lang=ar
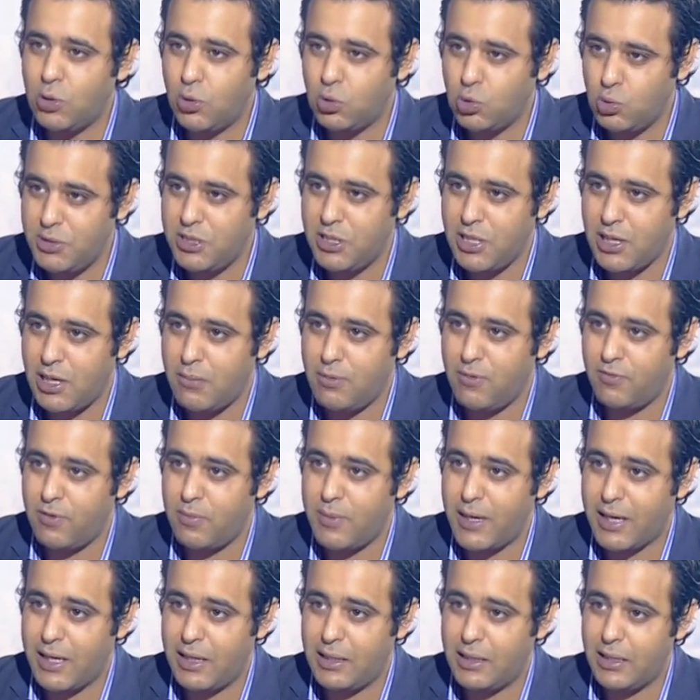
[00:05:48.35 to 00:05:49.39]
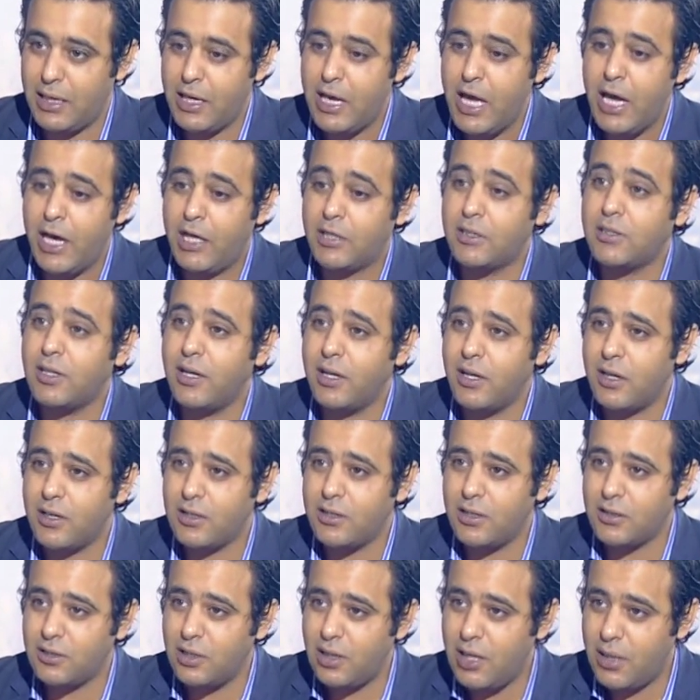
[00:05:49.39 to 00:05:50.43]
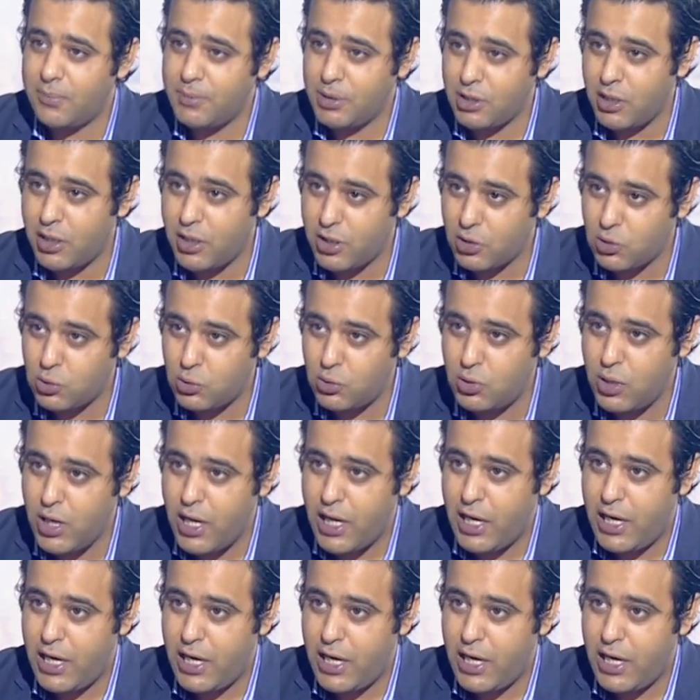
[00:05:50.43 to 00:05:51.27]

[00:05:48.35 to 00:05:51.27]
300 ارهابي في المكان ده الطيار ده طلع بطيارته